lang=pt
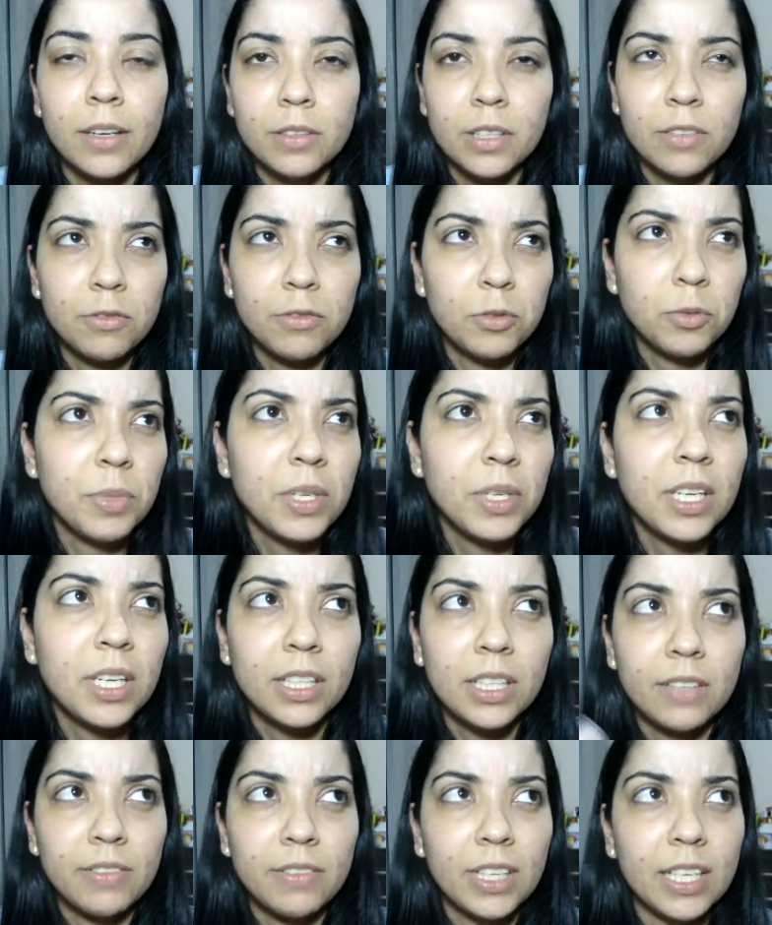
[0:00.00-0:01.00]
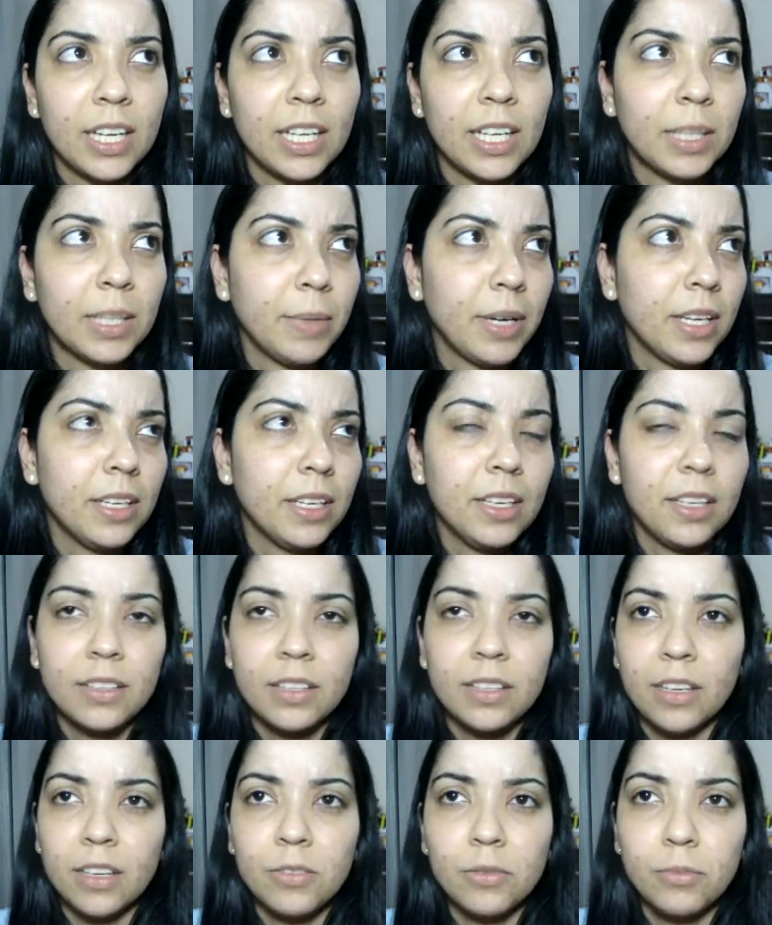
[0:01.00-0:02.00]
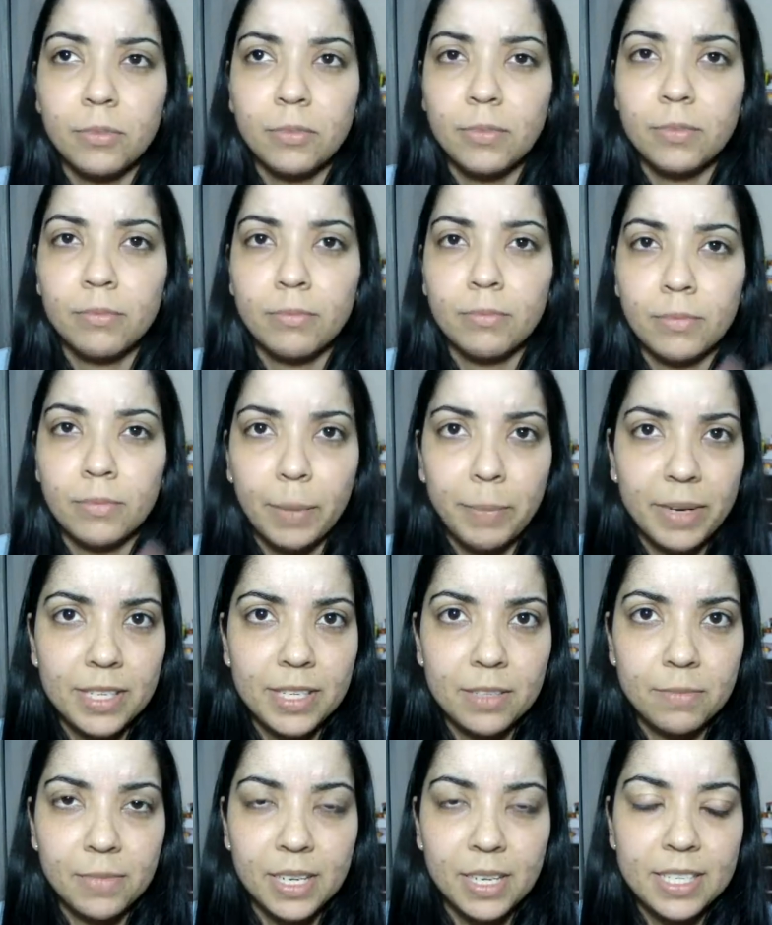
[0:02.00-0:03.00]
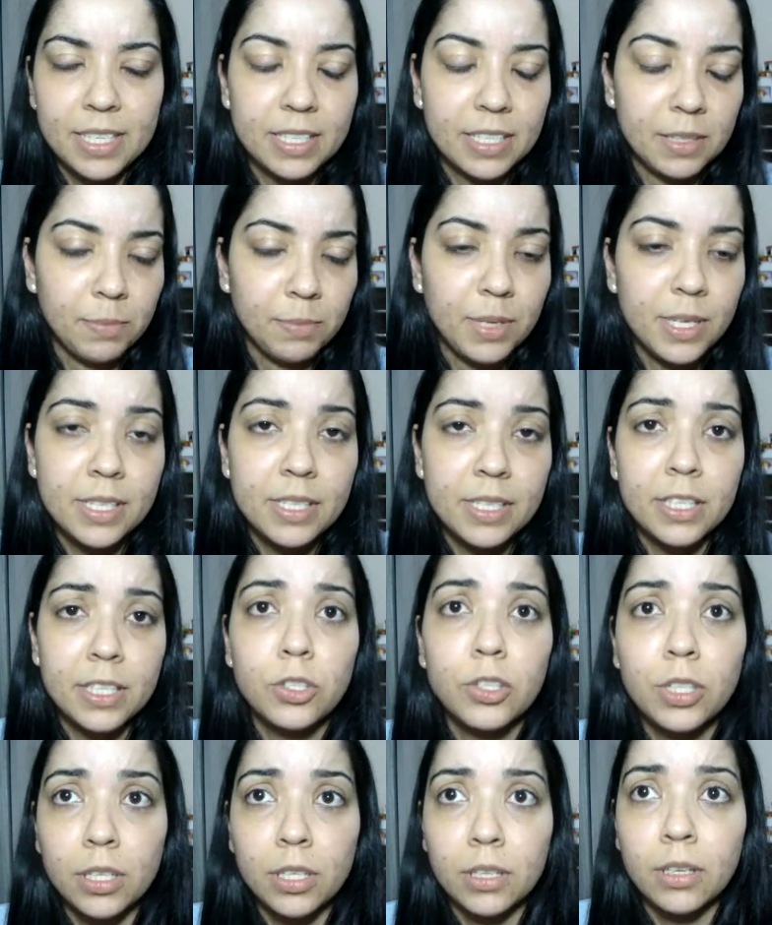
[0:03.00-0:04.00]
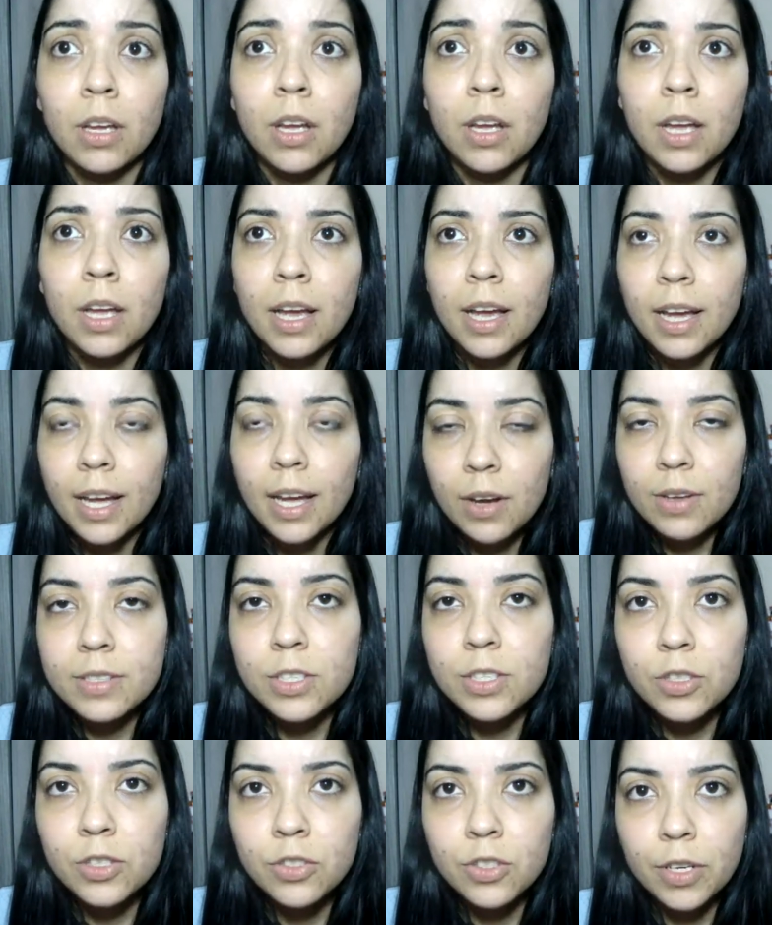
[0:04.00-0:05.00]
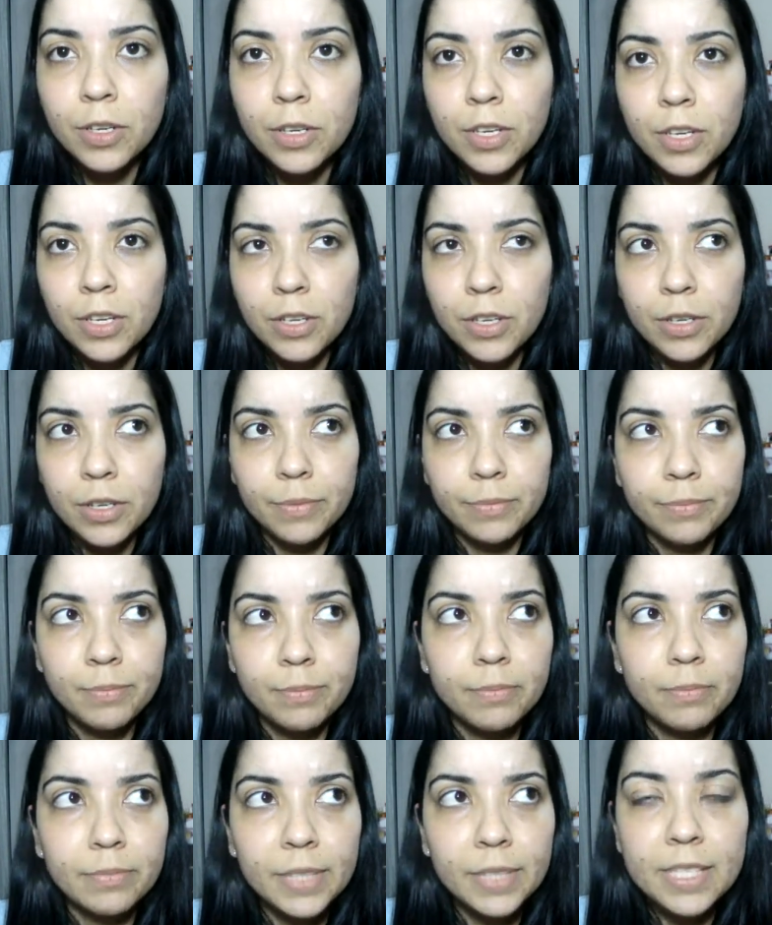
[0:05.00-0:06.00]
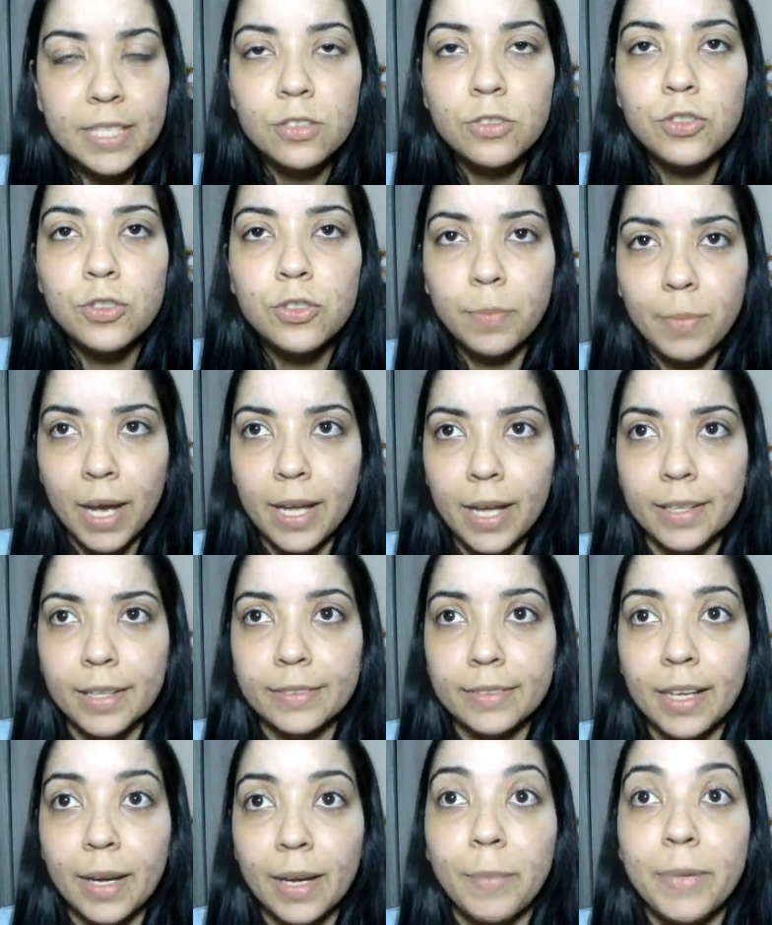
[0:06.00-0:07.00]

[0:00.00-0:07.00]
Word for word: Eu teve um do Mickey, teve da Gata Marie, tem um, uma mais, mais simplesinhas que... Calças de tecido de malha, tá?